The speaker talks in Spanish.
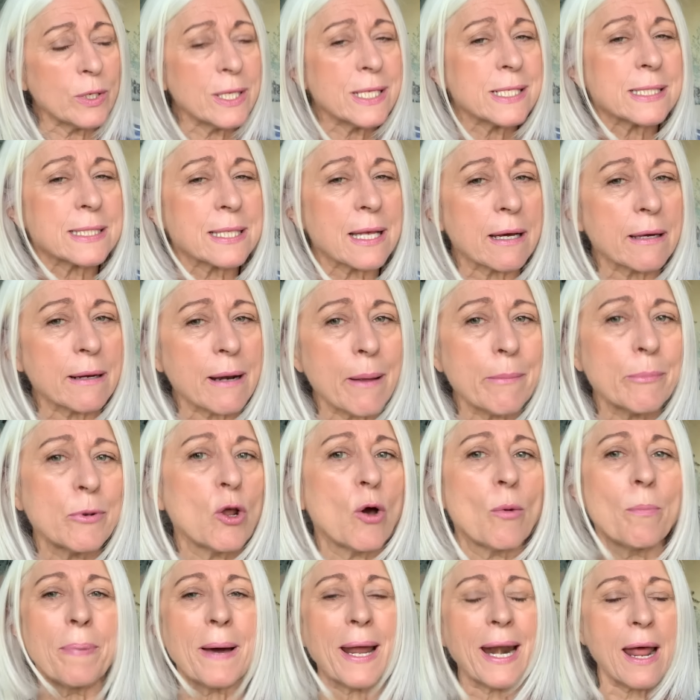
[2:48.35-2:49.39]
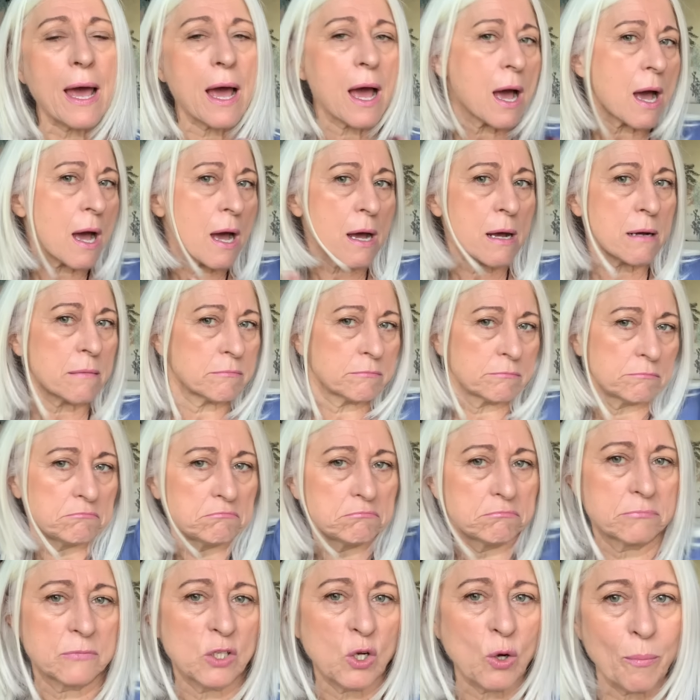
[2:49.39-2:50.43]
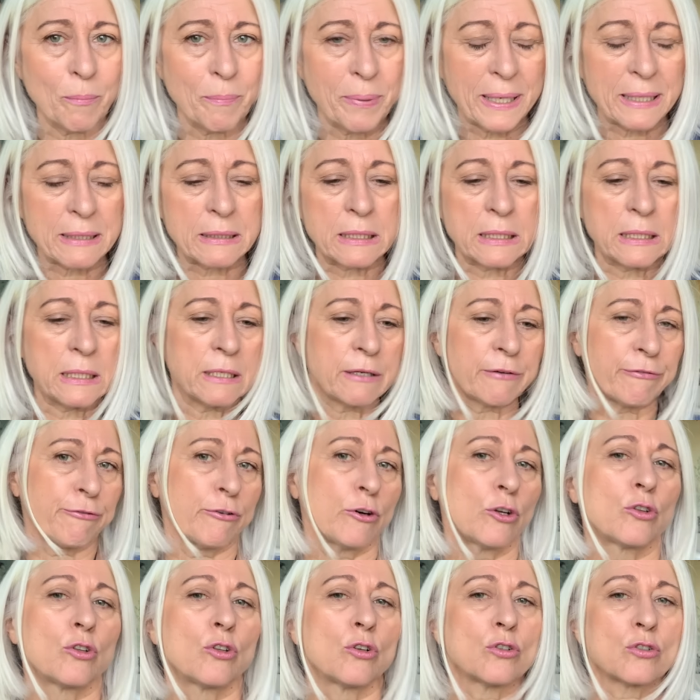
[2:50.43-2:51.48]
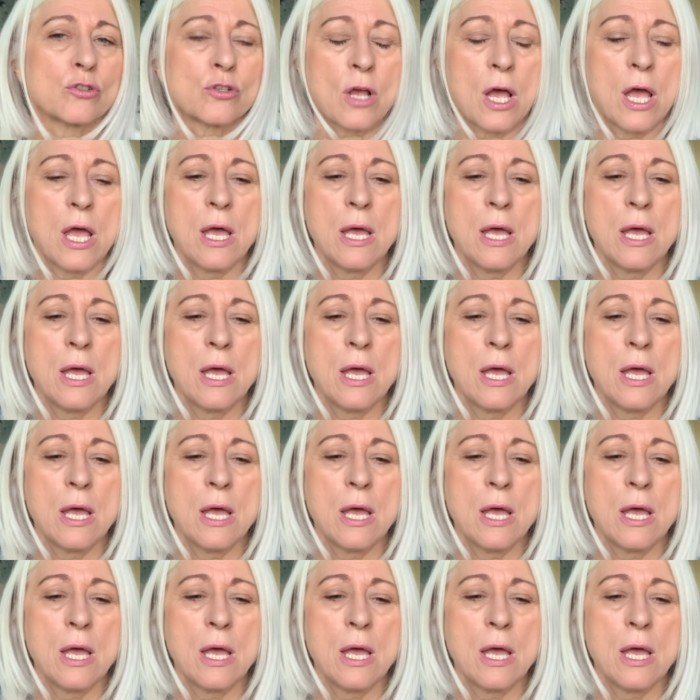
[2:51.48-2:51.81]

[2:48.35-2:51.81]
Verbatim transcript: Instagram no para compartir fotos